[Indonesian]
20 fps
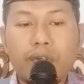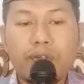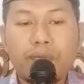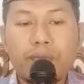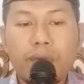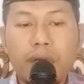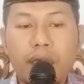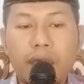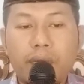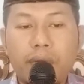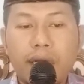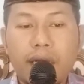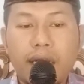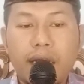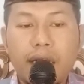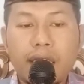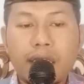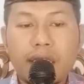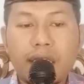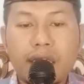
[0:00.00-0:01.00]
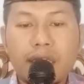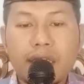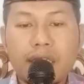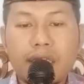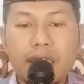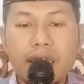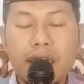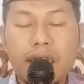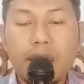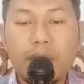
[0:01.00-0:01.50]
sebagai pengganti
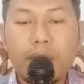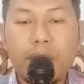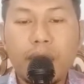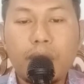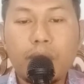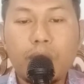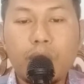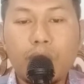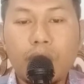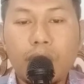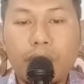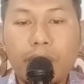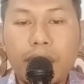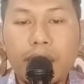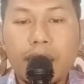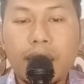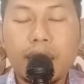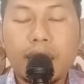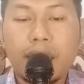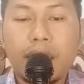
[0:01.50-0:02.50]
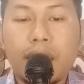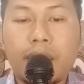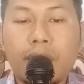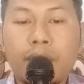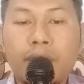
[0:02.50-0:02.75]
kezalimanmu kepadanya."